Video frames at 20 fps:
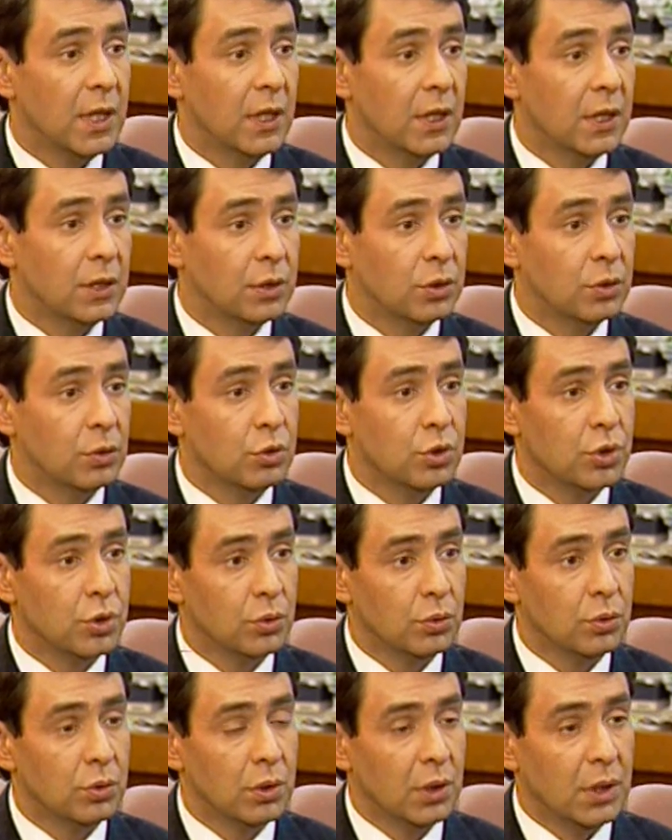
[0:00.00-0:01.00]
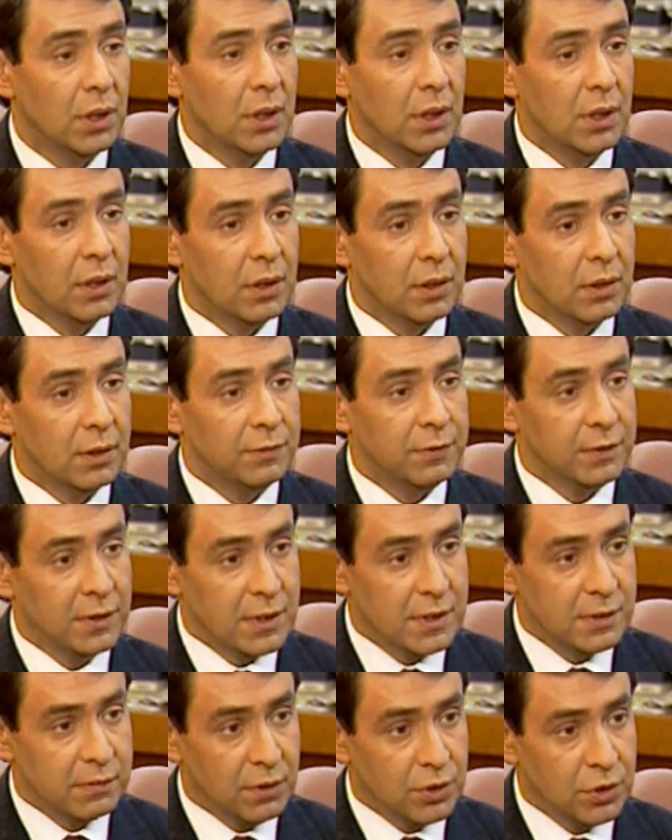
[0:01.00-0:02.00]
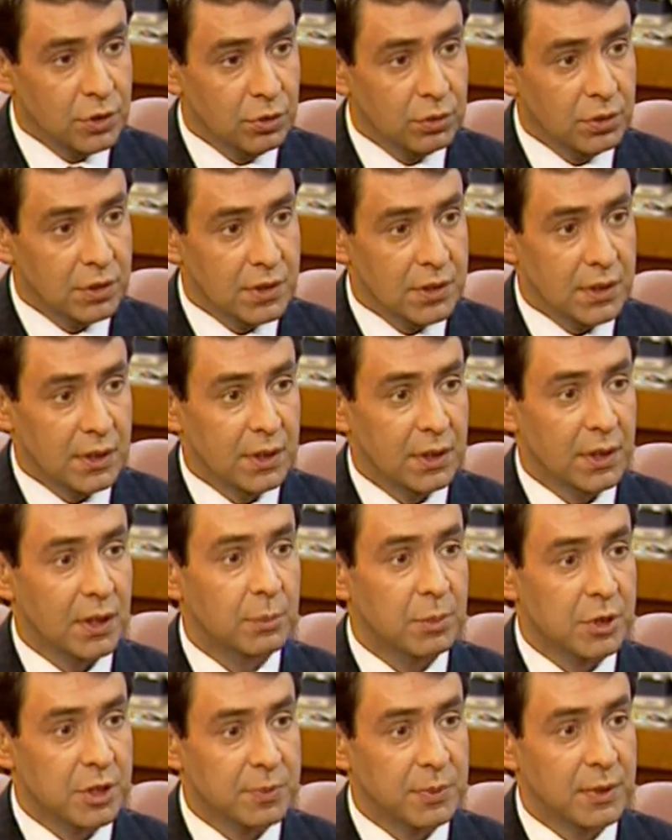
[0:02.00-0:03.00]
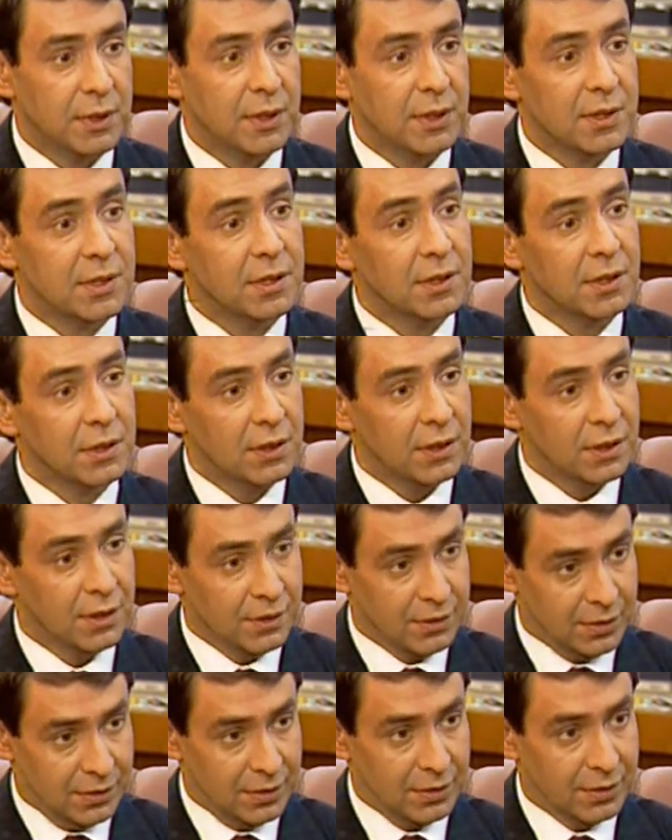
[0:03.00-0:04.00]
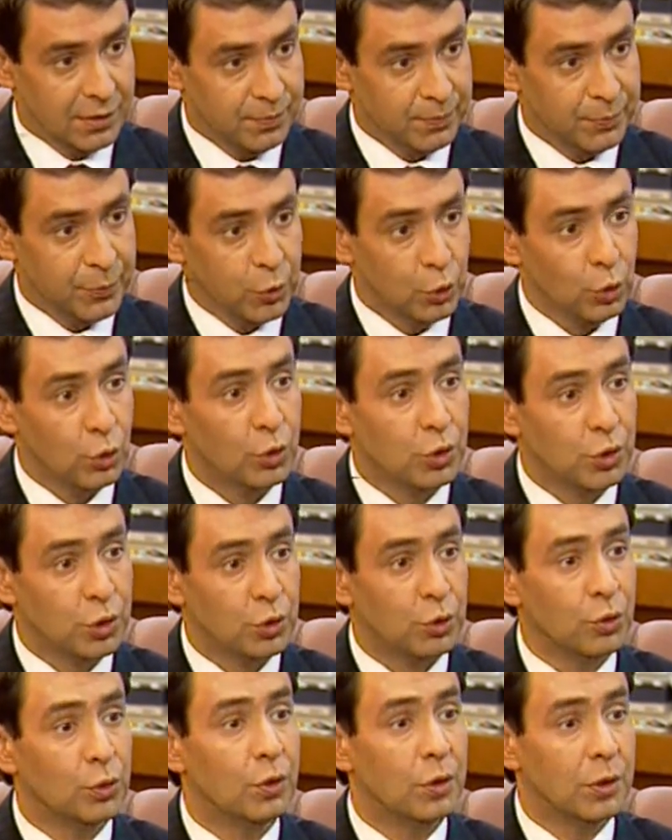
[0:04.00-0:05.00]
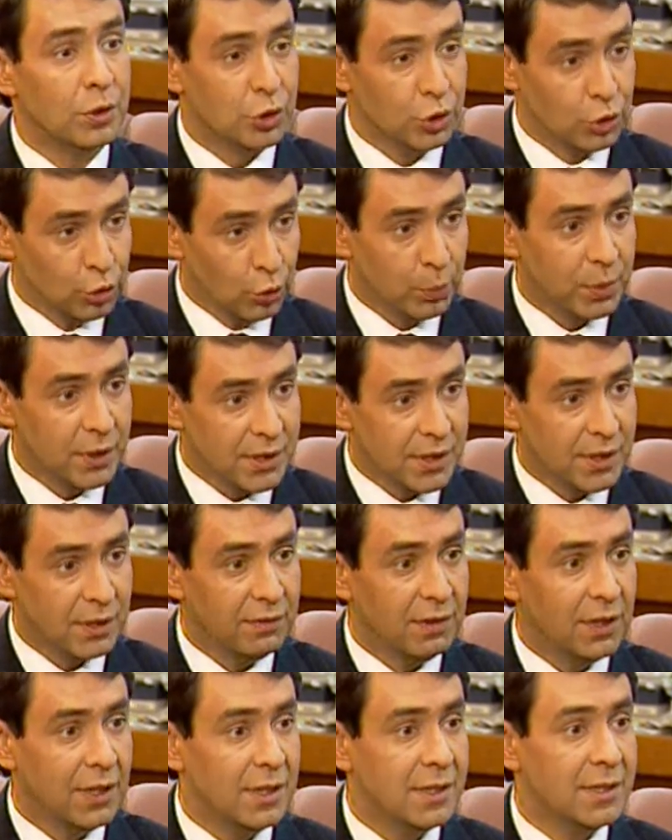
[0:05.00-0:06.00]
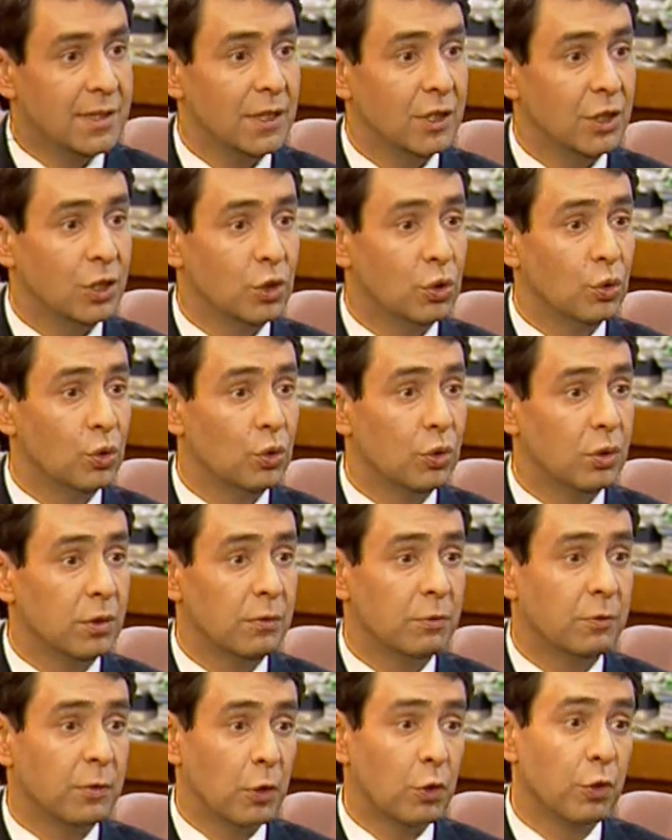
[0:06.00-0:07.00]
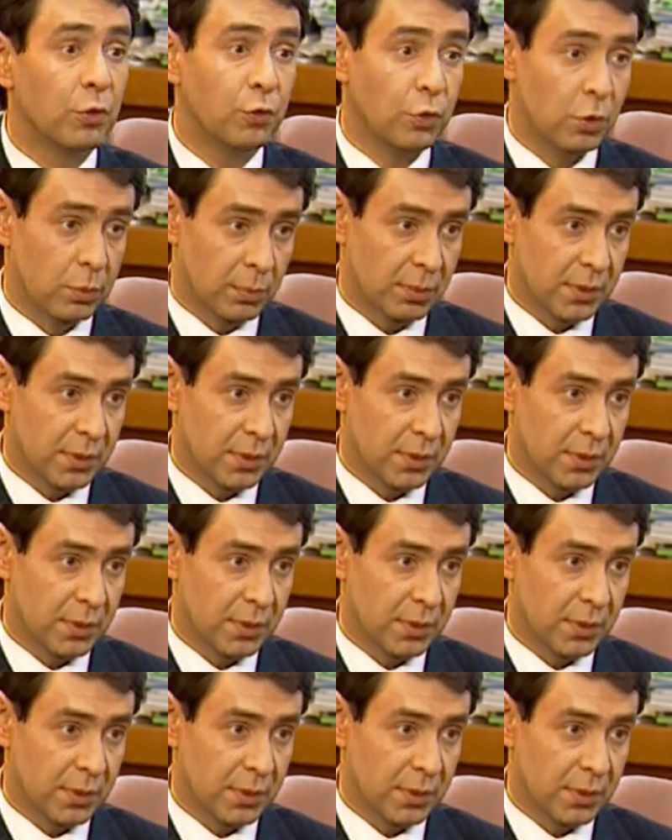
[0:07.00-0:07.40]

Это то, что э, финансовая отчетность, она как бы распадается на э, то, что, что представляется, и то, в какой форме